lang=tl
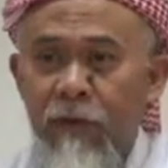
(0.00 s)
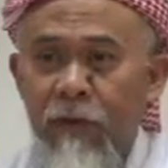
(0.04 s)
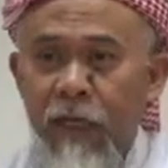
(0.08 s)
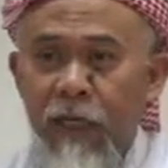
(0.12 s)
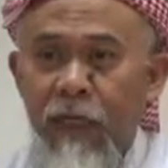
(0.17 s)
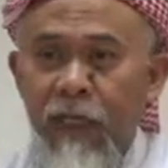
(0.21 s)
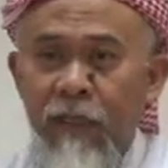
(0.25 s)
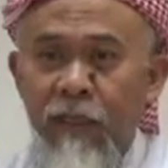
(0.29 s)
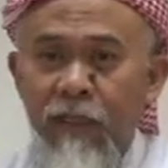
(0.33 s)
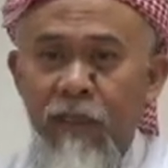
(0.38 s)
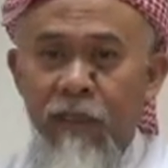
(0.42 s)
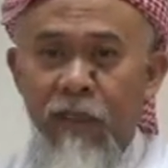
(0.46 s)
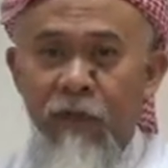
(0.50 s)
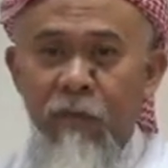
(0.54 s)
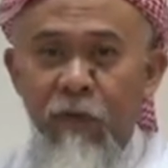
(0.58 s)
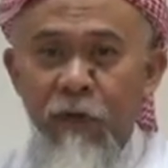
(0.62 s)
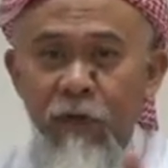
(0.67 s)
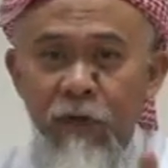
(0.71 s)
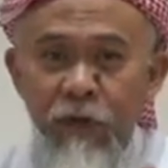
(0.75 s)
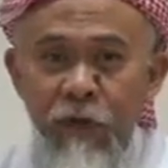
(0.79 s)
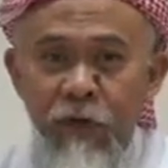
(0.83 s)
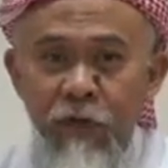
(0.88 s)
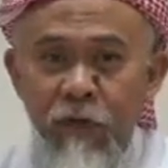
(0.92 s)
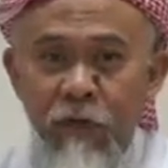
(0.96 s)
Bakit?
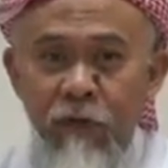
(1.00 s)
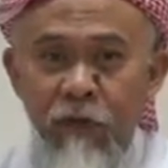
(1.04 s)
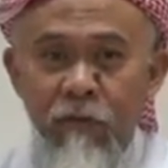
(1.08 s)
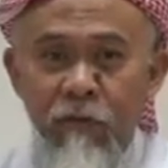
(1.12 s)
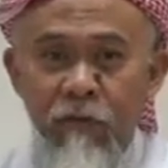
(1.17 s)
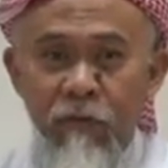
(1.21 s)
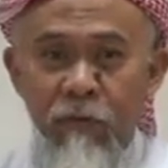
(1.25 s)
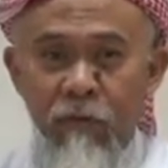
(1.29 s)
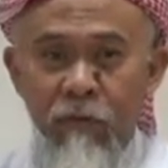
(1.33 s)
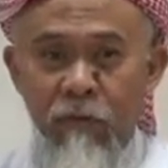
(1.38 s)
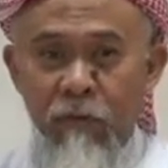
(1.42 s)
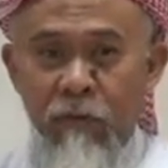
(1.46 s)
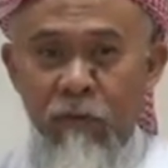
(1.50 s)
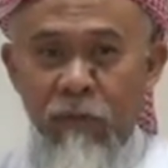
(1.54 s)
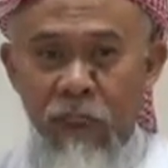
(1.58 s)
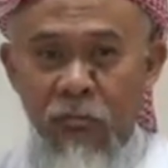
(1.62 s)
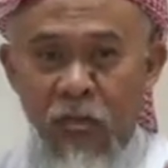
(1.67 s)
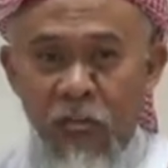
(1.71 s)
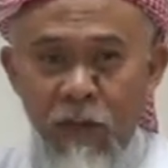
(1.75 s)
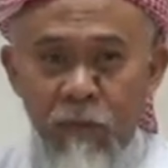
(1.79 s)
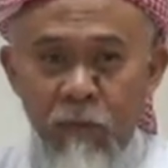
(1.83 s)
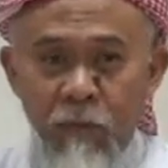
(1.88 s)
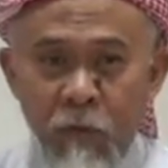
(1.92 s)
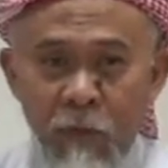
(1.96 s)
Demonyo?
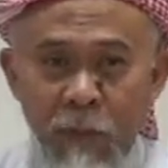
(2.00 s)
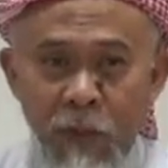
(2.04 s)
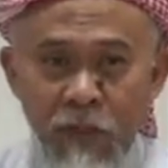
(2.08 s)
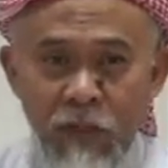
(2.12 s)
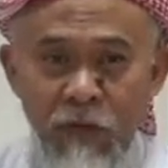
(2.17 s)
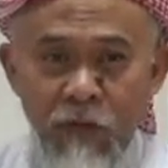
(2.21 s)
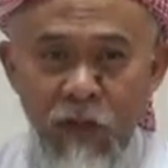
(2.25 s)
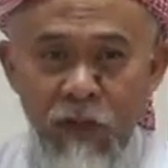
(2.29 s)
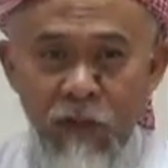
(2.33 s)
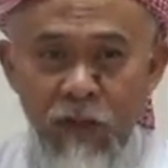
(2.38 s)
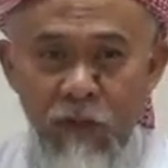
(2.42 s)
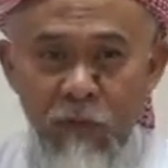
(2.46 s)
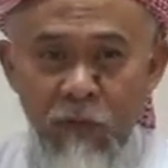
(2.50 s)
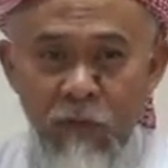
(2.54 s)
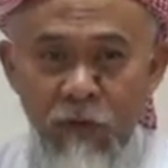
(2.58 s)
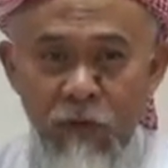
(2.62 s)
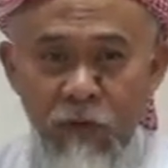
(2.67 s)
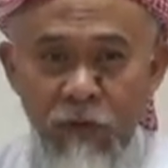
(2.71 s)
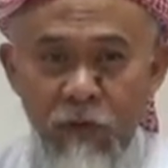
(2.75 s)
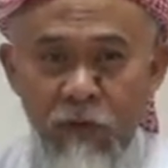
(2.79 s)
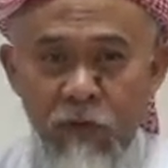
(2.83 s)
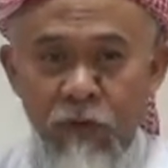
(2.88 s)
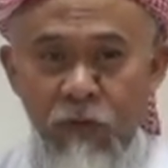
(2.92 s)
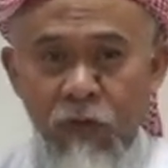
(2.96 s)
Saan pumasok ang
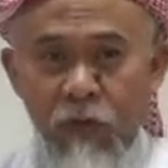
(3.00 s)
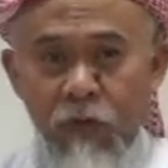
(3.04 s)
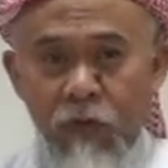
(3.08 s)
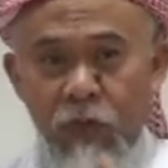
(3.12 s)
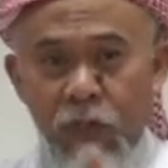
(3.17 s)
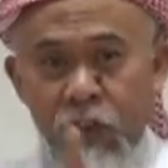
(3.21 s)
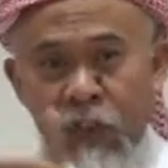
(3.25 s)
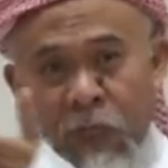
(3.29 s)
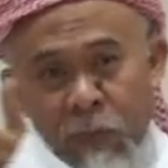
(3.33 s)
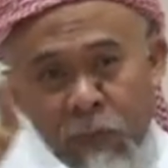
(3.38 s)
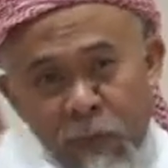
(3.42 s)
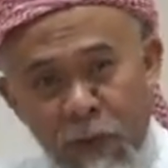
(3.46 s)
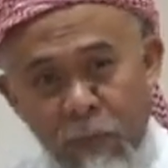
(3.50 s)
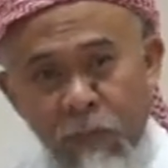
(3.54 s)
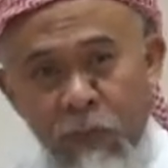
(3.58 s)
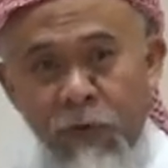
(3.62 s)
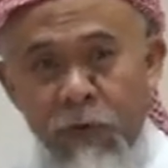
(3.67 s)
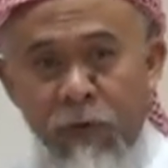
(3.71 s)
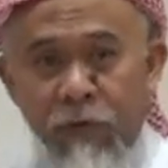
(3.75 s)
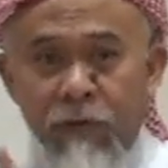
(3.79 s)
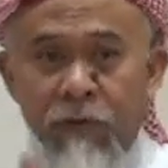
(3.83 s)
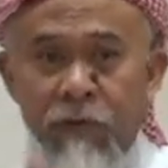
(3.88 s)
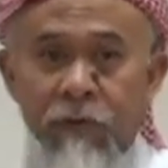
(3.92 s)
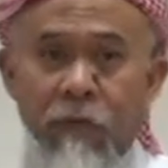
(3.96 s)
demonyo? Sa
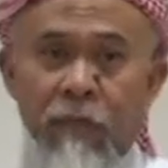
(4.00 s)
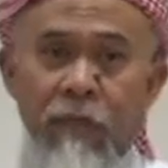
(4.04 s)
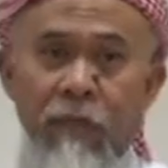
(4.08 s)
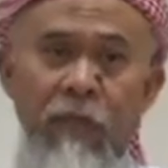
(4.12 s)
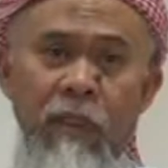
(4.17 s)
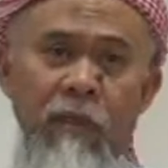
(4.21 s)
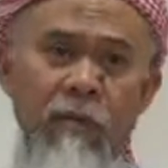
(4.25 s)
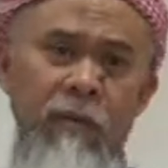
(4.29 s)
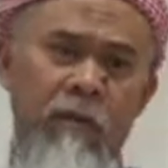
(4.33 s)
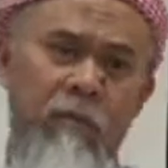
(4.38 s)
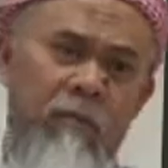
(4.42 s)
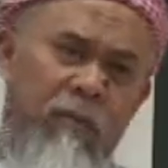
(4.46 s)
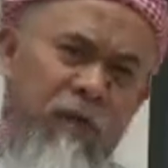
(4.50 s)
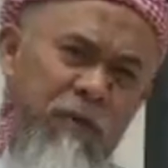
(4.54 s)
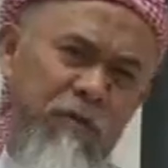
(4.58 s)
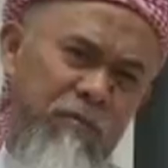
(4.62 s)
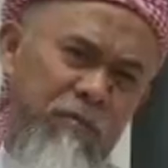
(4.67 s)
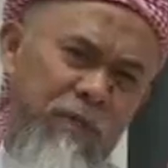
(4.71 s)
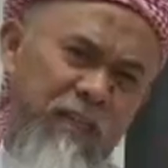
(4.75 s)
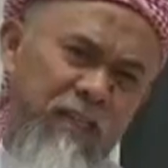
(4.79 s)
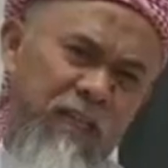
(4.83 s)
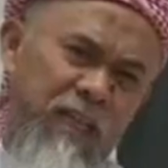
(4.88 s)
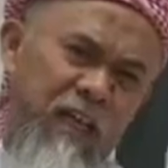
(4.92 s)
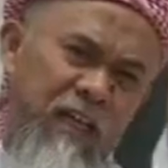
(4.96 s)
baboy.
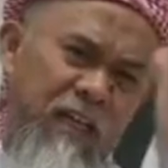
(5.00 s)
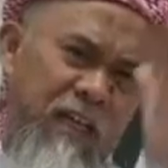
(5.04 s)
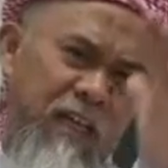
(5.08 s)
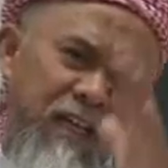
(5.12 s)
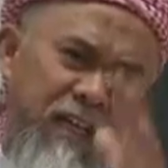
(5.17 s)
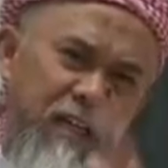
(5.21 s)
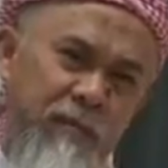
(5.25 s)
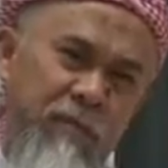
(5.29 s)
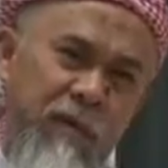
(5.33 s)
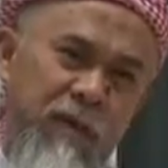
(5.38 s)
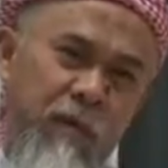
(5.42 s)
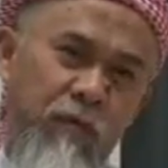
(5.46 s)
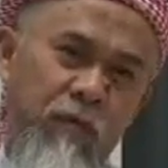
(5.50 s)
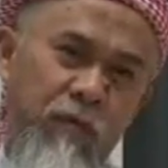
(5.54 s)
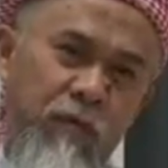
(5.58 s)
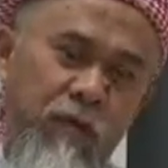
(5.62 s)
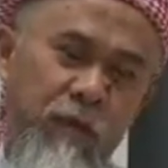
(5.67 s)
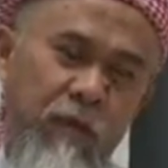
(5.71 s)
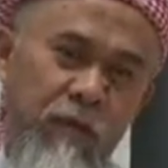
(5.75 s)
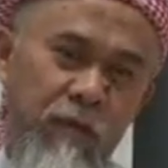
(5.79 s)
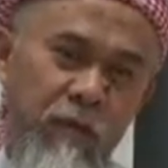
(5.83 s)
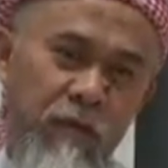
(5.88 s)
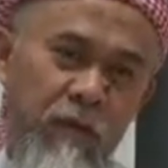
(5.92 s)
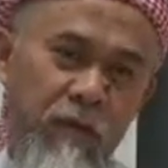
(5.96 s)
Marumi talaga ang
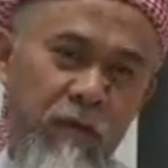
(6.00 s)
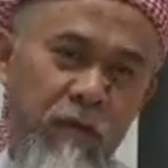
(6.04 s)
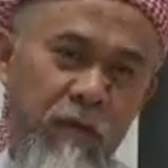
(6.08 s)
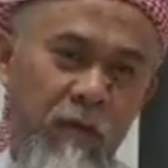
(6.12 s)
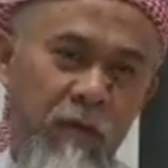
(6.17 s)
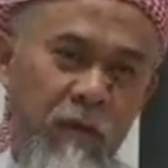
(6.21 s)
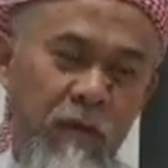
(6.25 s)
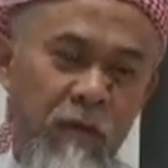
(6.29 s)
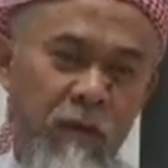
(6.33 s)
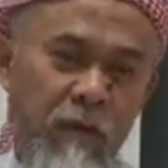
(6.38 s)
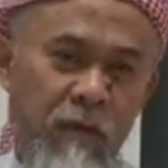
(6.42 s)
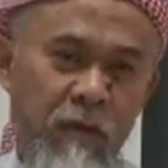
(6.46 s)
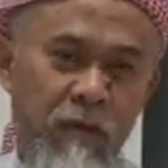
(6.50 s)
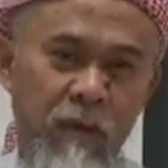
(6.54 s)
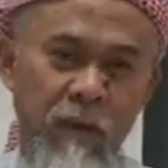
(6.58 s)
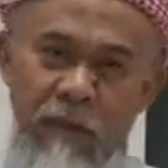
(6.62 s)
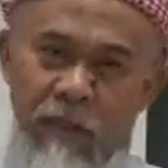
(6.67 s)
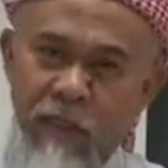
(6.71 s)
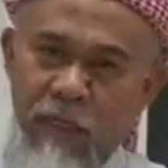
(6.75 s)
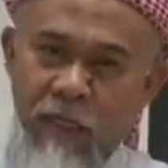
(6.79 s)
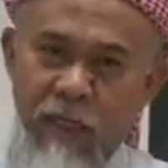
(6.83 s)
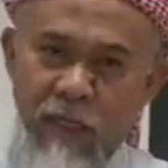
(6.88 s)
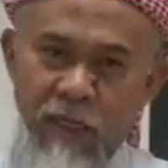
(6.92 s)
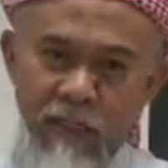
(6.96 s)
baboy.
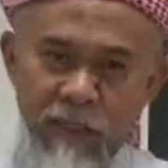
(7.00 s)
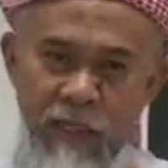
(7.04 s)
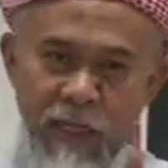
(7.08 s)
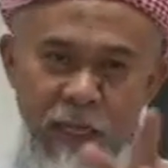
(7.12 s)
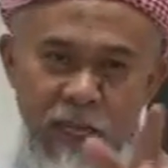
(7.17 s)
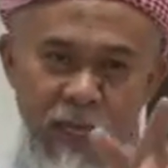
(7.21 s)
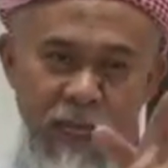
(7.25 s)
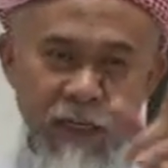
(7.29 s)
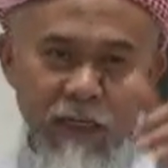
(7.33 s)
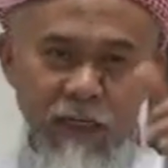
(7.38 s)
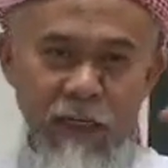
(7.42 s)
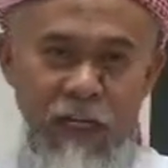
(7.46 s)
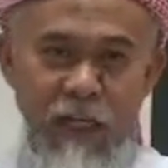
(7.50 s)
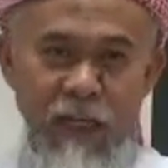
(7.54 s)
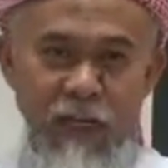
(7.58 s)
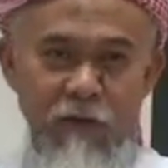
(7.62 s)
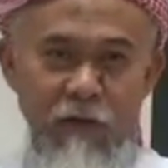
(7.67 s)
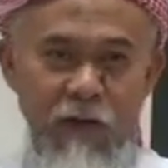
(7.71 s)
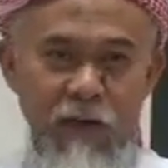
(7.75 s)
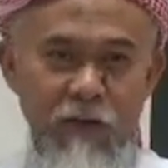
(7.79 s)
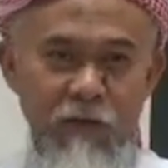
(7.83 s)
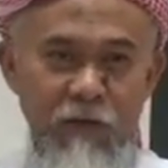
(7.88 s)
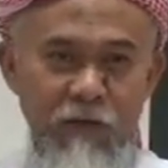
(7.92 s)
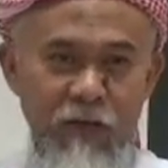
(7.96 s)
Sa, sa
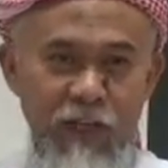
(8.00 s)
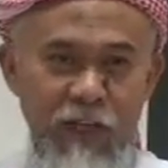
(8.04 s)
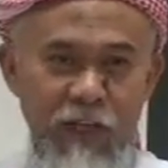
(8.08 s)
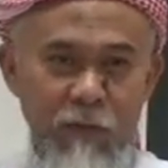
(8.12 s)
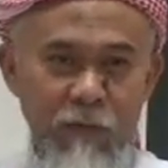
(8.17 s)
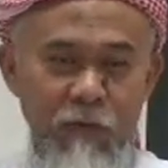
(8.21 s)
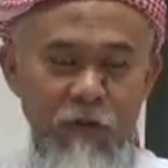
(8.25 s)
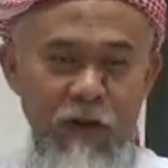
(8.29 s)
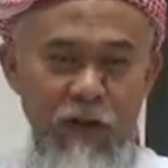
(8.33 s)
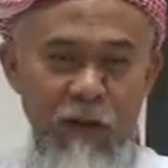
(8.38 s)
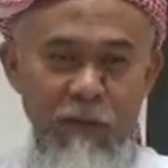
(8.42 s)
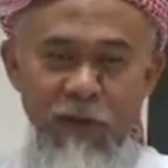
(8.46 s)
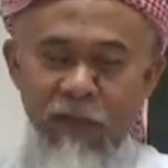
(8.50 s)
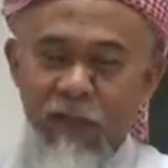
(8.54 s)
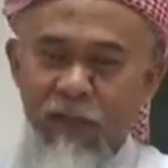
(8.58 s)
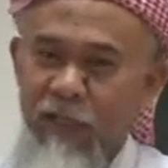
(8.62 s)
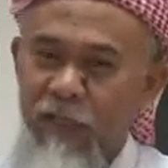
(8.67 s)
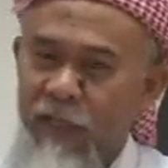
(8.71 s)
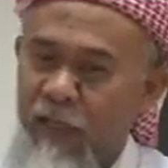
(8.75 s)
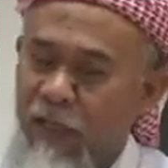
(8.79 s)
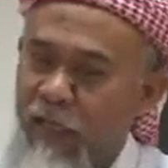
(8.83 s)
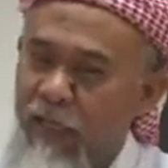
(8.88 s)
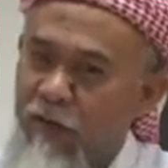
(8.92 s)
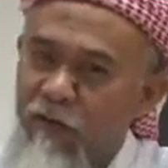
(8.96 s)
nakuan ko ni Abdul Hamid,
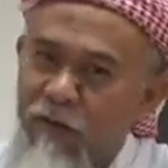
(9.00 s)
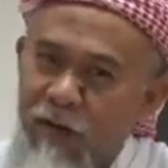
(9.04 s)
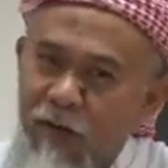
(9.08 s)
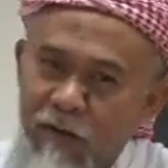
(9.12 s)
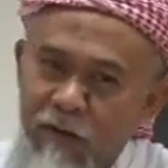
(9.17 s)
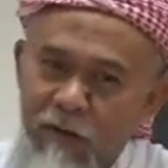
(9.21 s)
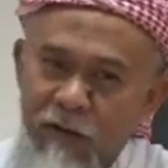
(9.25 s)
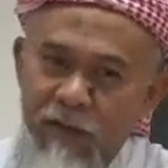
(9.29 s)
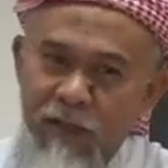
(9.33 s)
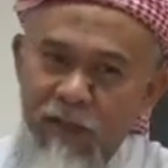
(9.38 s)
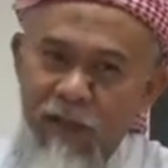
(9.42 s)
hindi ganun ang